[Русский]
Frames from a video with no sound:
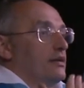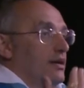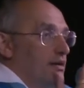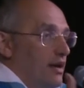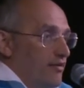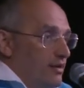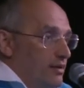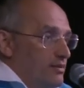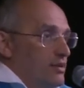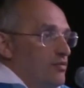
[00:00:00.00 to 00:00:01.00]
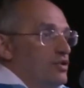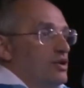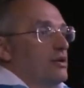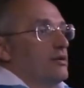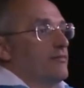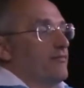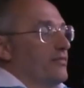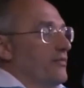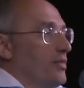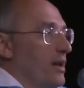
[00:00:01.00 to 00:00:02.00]
тогда в этом случае –
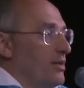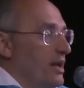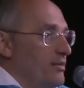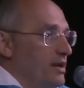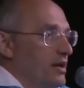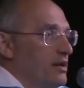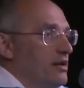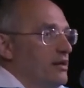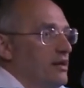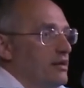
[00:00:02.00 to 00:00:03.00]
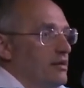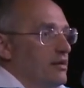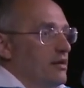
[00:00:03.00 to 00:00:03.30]
проблем никаких нет.